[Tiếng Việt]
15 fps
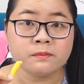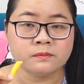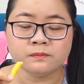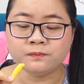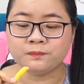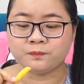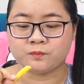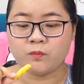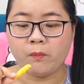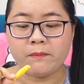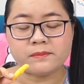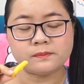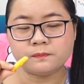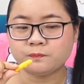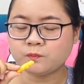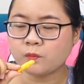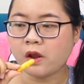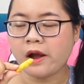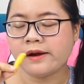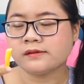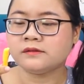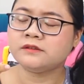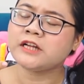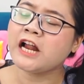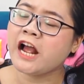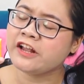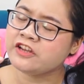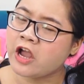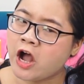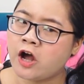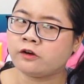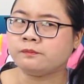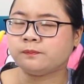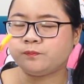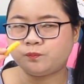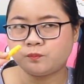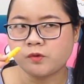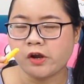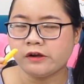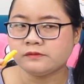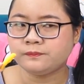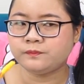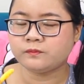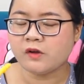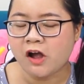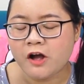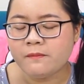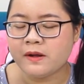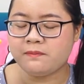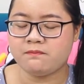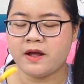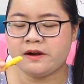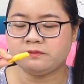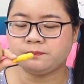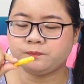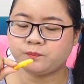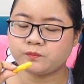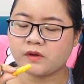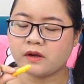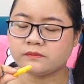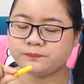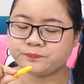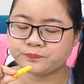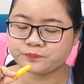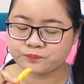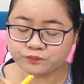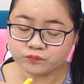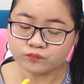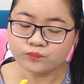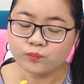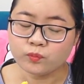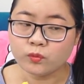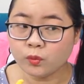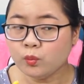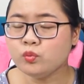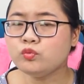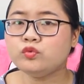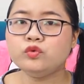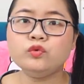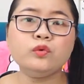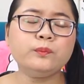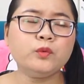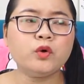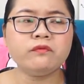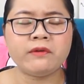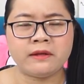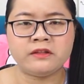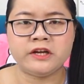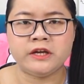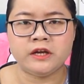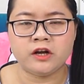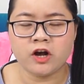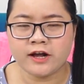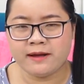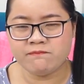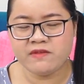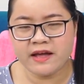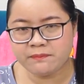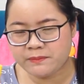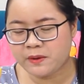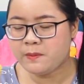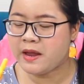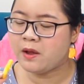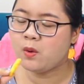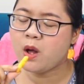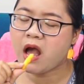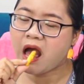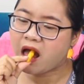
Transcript: uhm, Rất là giòn Hơi mặn mặn ừ, nước nuốt vào thì có cảm giác béo béo